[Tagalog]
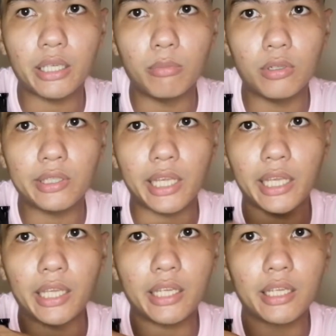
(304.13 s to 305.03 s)
cable
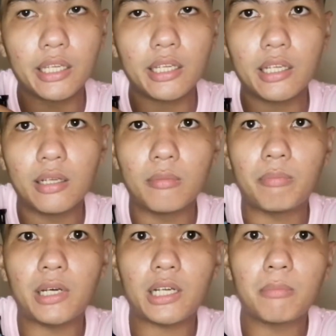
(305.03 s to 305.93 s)
tie,
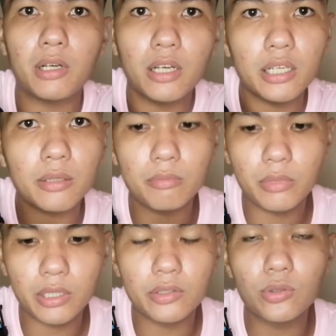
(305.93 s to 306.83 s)
para ma-
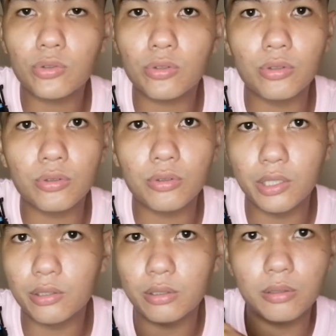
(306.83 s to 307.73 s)
ma-reduce yung
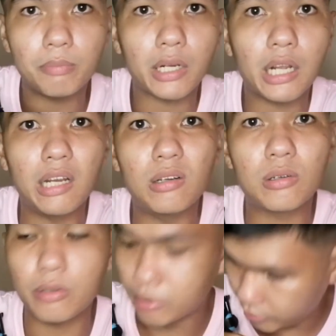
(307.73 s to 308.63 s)
ano, pag-alog.